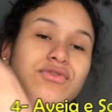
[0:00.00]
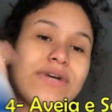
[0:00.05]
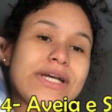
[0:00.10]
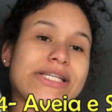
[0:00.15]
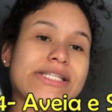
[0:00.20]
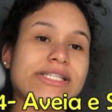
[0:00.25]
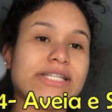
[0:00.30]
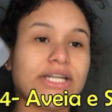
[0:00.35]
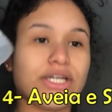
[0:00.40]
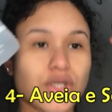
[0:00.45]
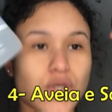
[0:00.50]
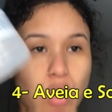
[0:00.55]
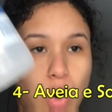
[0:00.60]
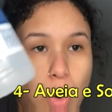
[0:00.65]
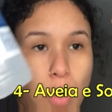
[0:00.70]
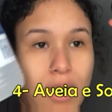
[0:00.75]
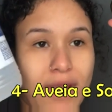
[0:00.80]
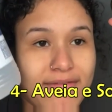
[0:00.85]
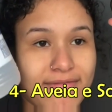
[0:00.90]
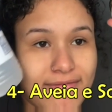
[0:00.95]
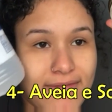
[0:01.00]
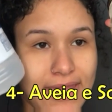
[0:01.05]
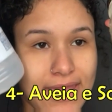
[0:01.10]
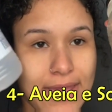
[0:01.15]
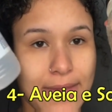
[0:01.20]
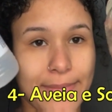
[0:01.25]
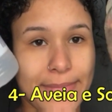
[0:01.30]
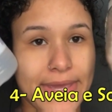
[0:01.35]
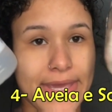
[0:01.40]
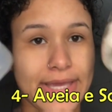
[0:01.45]
fazer com
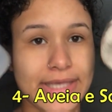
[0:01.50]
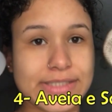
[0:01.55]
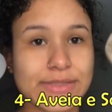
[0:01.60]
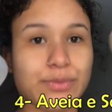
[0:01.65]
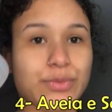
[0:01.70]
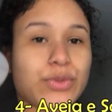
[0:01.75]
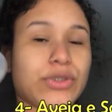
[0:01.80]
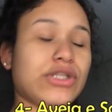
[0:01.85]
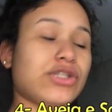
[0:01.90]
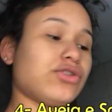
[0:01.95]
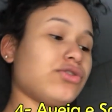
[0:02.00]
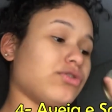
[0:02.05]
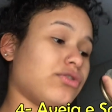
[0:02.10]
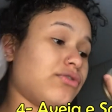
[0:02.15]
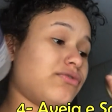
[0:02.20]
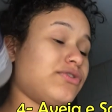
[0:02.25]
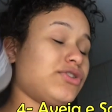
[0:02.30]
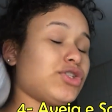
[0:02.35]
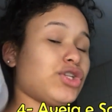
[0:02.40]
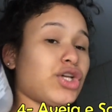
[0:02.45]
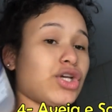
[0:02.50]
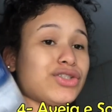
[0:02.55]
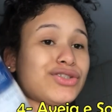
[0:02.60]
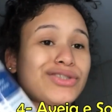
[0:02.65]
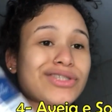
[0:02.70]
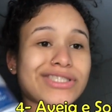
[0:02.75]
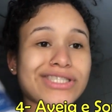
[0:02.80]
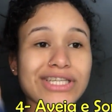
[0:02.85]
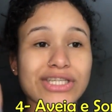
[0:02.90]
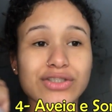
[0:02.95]
aveia mesmo e soro fisiológico,
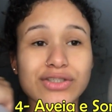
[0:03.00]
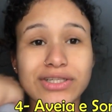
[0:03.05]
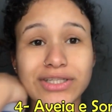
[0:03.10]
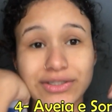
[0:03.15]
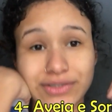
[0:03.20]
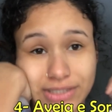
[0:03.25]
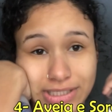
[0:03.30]
seja o que Deus